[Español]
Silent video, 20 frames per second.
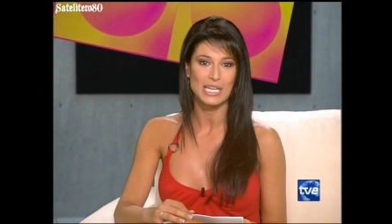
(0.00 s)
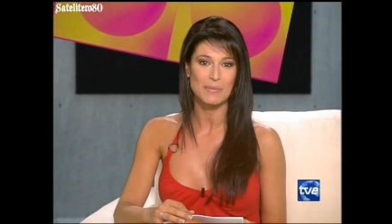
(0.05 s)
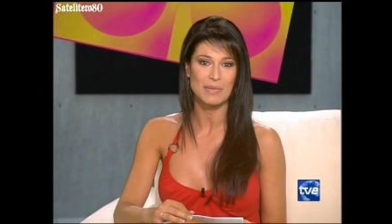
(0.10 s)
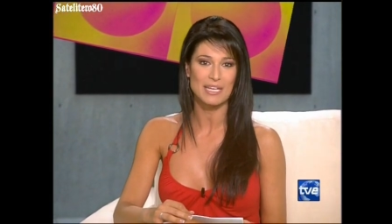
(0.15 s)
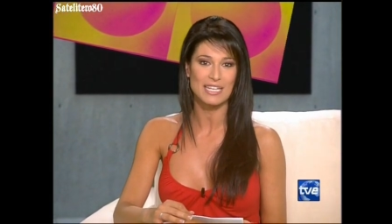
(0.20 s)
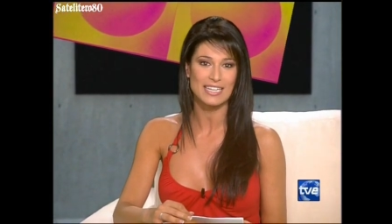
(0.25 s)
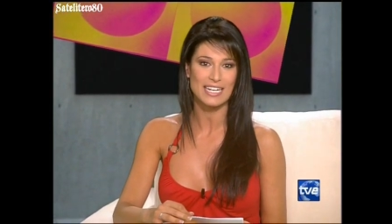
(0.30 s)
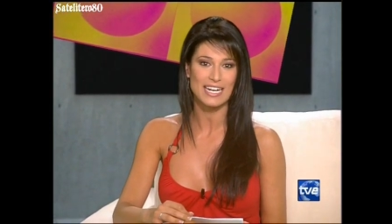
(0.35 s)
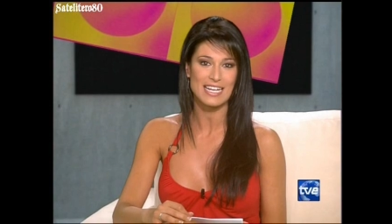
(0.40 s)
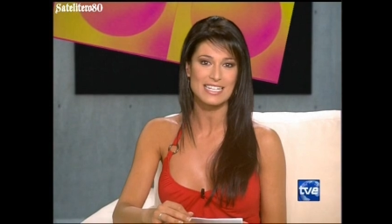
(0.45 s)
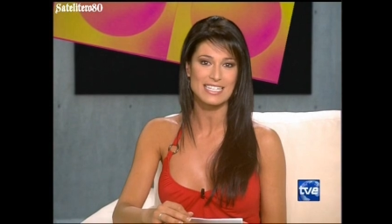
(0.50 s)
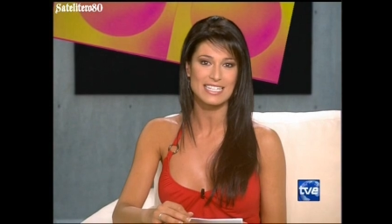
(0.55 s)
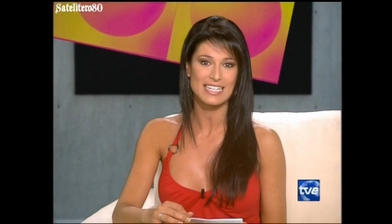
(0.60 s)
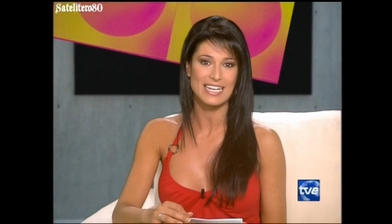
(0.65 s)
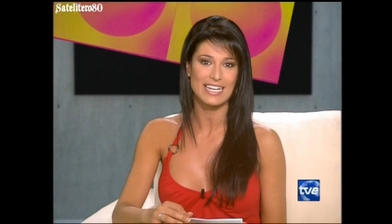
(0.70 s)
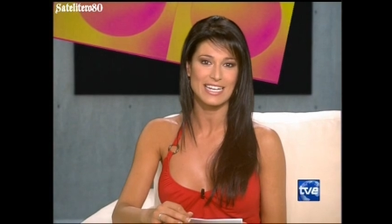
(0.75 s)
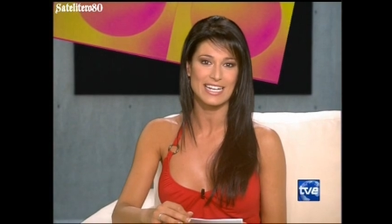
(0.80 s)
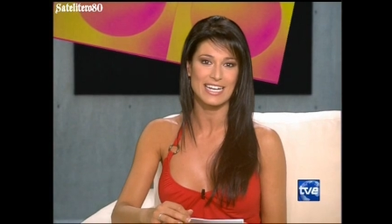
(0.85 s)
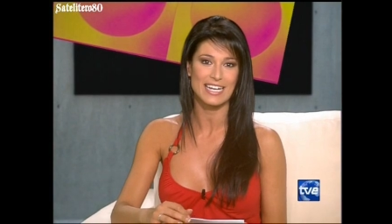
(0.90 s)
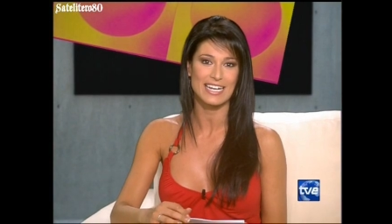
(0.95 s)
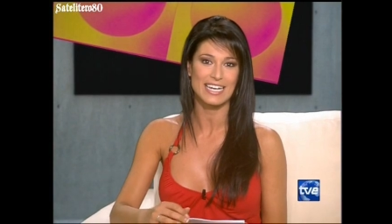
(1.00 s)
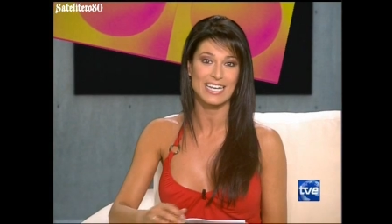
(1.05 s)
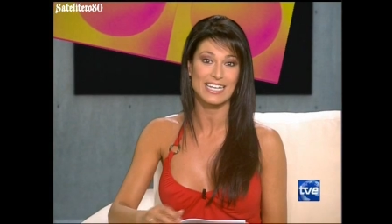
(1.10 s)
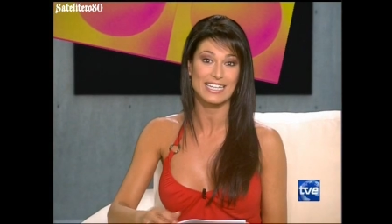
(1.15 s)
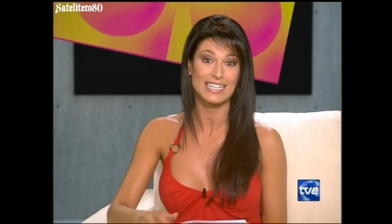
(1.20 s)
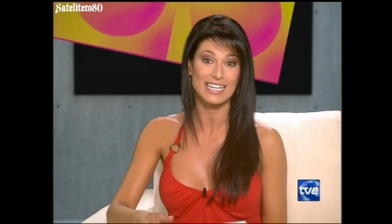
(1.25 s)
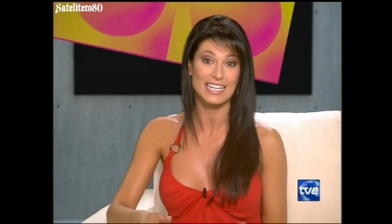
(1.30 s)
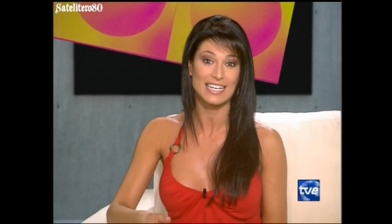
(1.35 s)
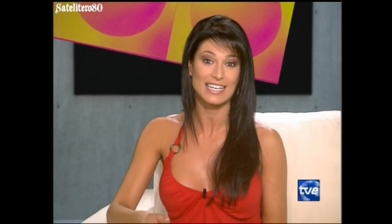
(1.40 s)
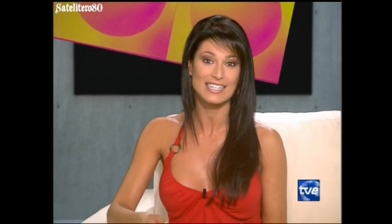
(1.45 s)
Y mientras, Keira
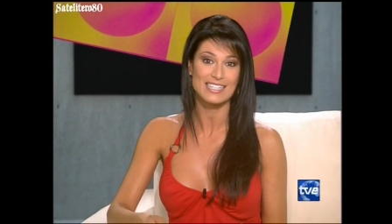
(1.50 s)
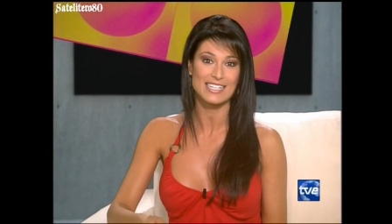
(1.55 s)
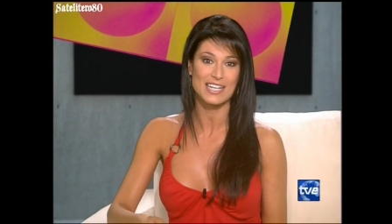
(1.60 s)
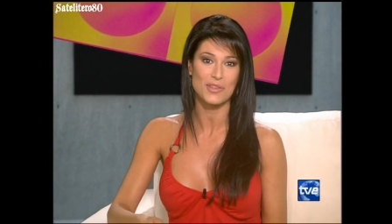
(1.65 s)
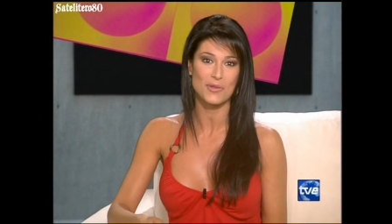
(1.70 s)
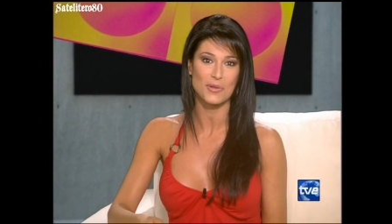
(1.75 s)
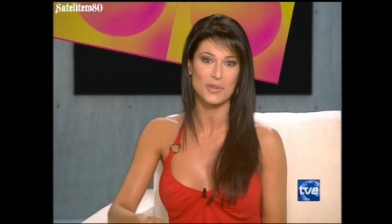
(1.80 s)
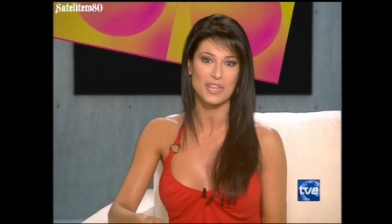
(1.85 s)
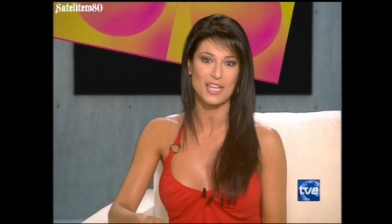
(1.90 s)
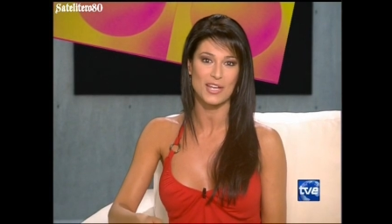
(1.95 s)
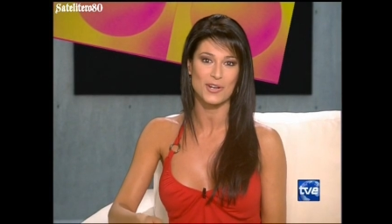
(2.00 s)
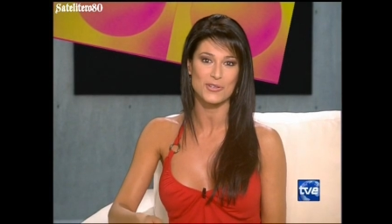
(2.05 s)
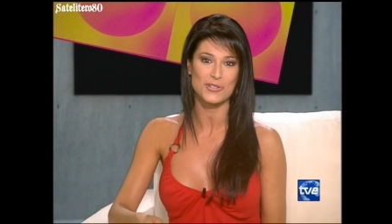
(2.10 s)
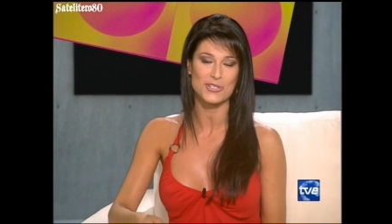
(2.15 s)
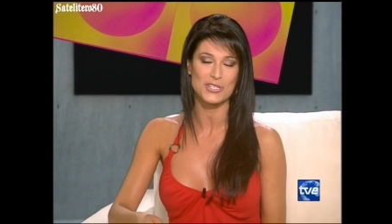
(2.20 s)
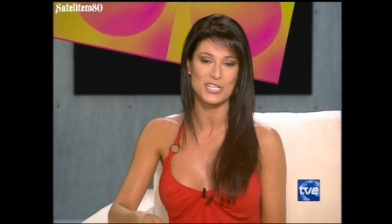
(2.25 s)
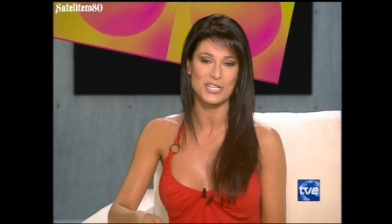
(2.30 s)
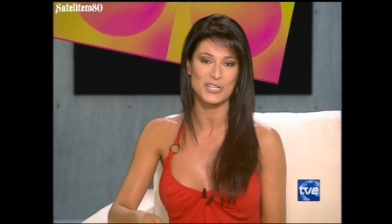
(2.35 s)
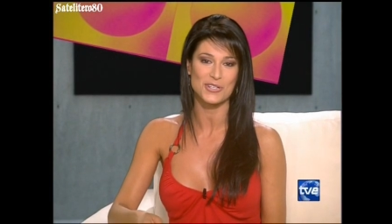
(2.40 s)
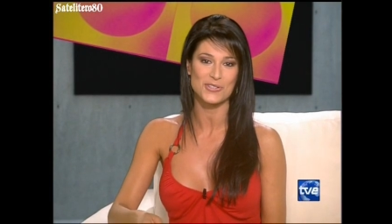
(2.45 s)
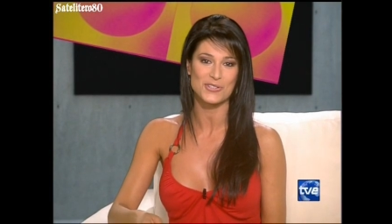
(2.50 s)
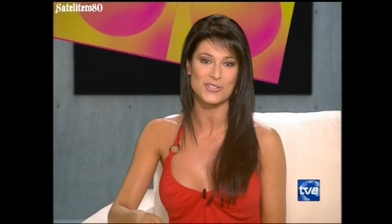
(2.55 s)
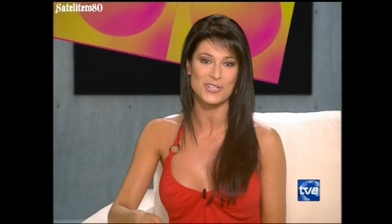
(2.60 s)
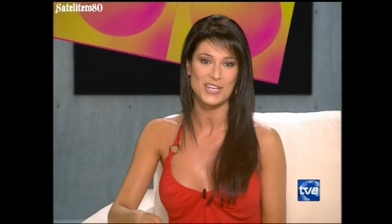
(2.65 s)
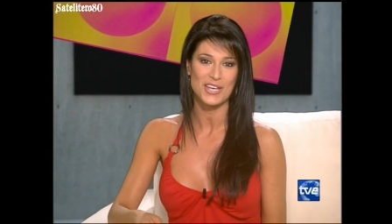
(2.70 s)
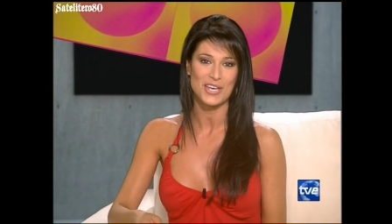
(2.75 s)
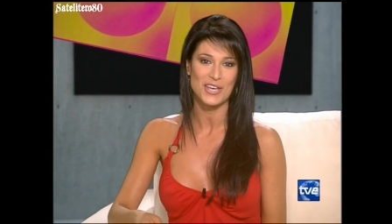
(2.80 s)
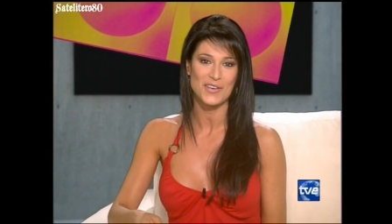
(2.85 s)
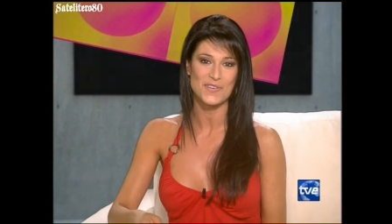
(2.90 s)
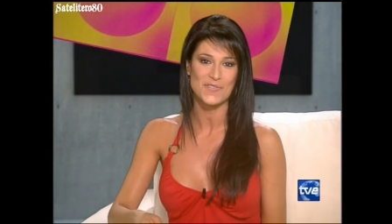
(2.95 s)
Knightley seduce a los
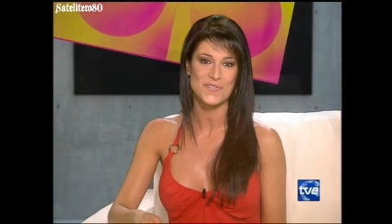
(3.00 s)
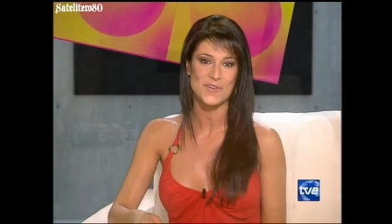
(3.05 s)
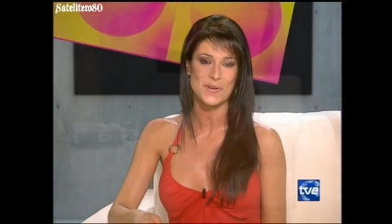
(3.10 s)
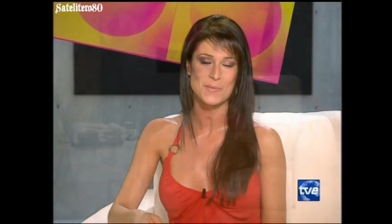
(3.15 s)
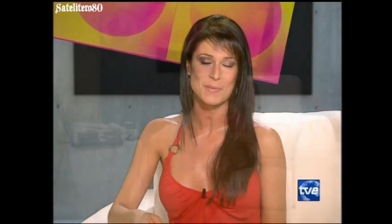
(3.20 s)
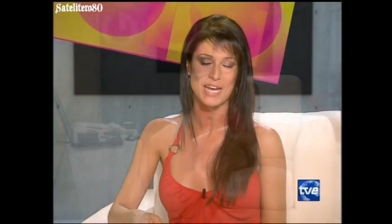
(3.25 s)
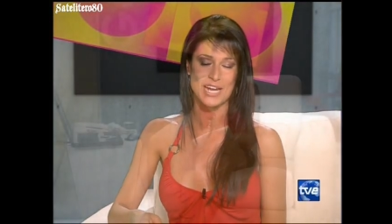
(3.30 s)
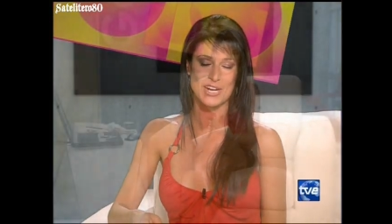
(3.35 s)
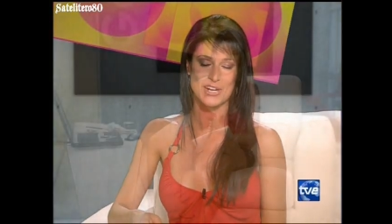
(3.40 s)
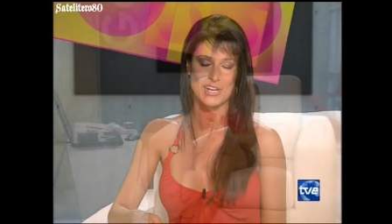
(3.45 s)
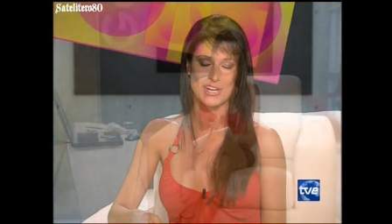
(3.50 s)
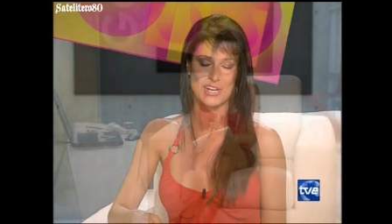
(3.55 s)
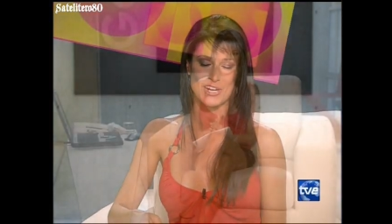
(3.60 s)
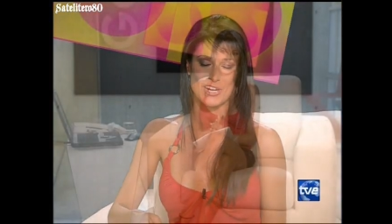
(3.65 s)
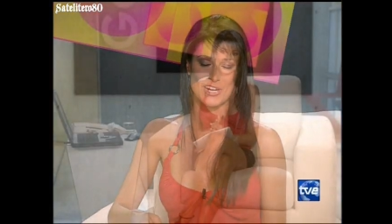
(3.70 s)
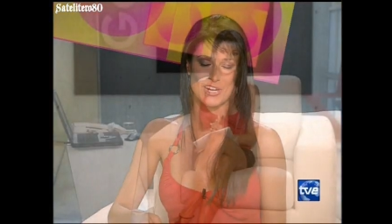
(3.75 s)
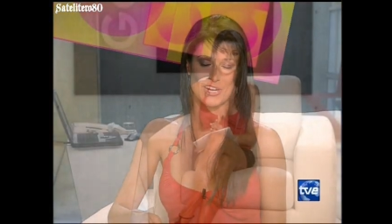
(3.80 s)
chicos. Informa que el